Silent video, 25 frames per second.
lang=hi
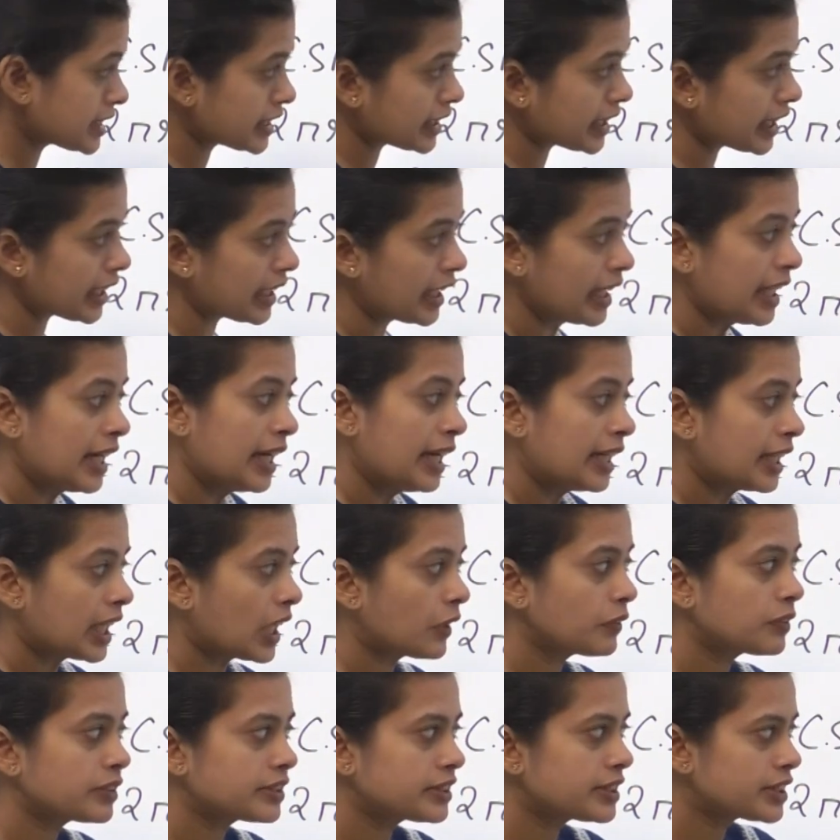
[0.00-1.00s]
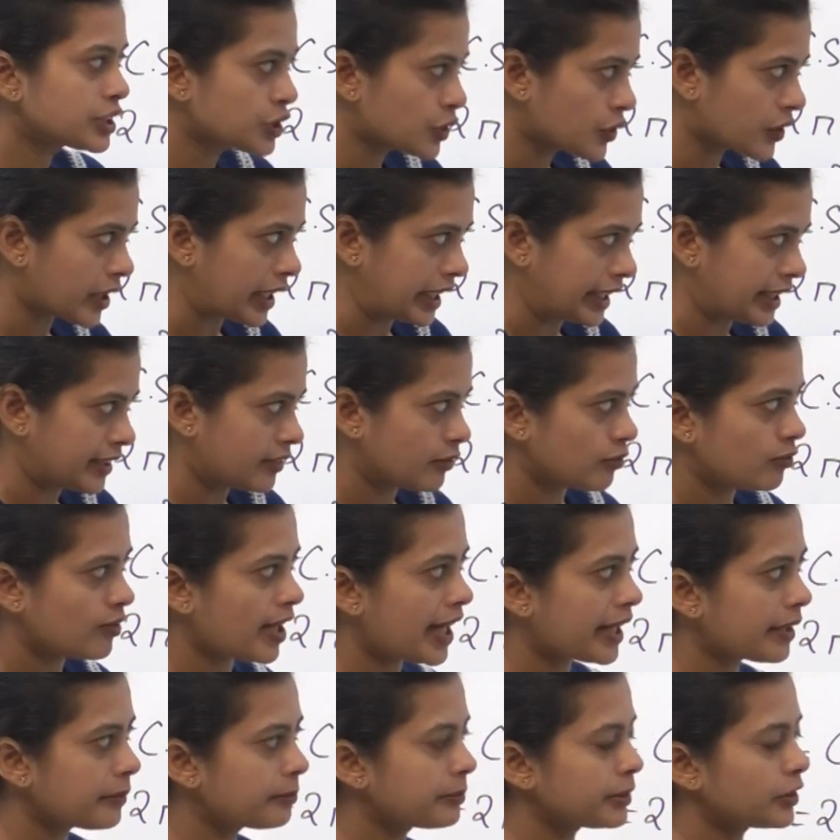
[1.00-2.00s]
ठीक है ना दिस इज़ ग्रेट वाई